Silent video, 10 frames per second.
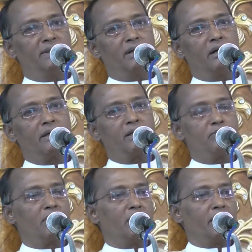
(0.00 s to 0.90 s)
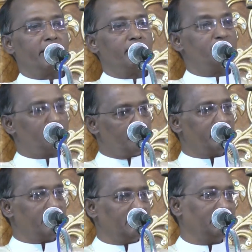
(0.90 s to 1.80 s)
வழியாக நம் எல்லாரையும்
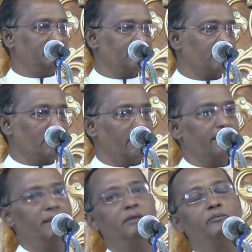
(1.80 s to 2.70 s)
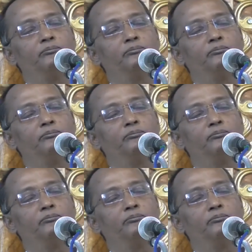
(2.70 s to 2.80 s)
ஜெபிக்க அழைத்திருக்கிறார்கள்